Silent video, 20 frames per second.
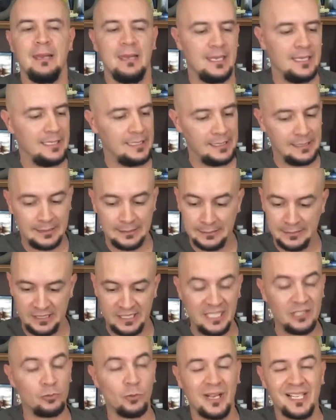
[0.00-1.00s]
eh,
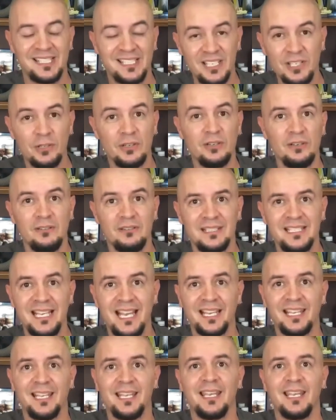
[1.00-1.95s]
situación ya